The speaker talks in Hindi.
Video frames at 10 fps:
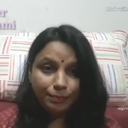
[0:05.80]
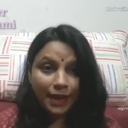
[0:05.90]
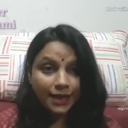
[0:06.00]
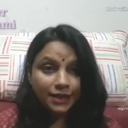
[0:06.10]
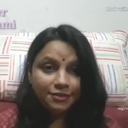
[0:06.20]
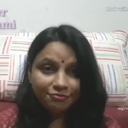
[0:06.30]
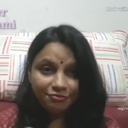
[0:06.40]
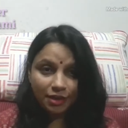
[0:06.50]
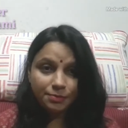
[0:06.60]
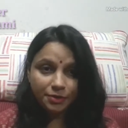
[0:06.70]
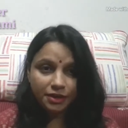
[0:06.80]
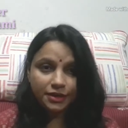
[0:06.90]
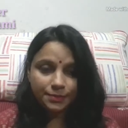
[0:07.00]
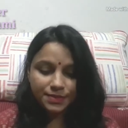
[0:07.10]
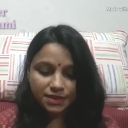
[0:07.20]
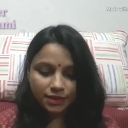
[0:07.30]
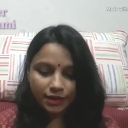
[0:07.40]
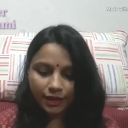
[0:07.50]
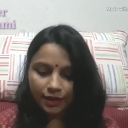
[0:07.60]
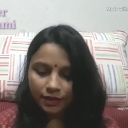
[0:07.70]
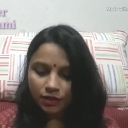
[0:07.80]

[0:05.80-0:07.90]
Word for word: पहली फेवरेट लिपस्टिक है